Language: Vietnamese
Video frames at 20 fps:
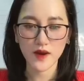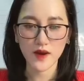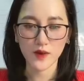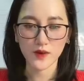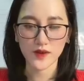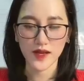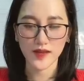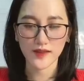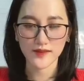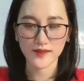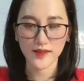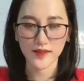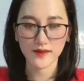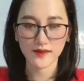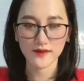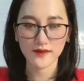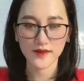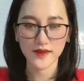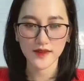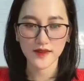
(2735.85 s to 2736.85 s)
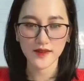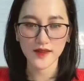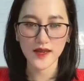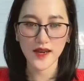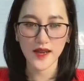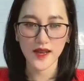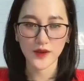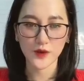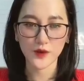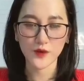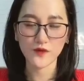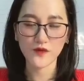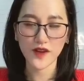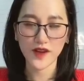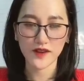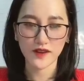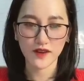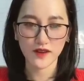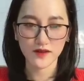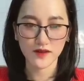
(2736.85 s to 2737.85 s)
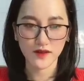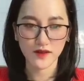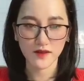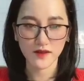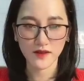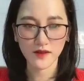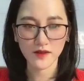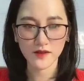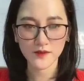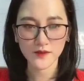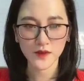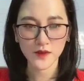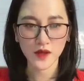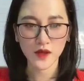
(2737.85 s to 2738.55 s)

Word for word: đầu nặng dần đi lại cũng phải cẩn thận hơn.